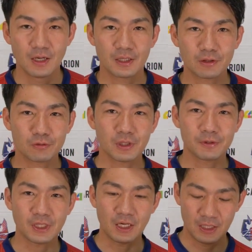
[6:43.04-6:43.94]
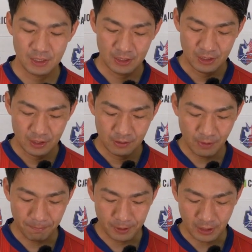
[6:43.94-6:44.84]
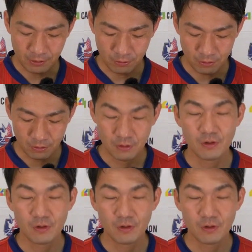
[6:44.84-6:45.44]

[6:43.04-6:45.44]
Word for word: りがとうございました。まあ、やっぱりあの